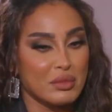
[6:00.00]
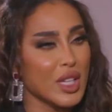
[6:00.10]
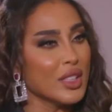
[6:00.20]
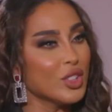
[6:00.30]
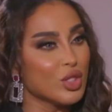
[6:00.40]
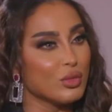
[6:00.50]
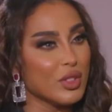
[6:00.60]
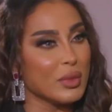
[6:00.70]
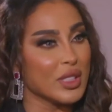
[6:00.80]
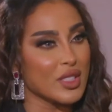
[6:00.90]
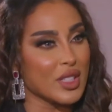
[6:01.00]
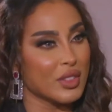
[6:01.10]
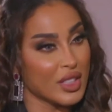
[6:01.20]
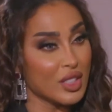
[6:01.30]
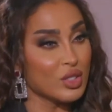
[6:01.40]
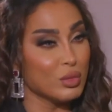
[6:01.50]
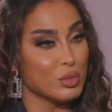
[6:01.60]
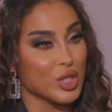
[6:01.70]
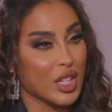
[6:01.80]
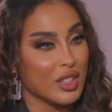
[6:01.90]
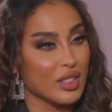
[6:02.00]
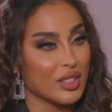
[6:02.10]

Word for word: قعدتكم في المدرسه فادتكم شيء؟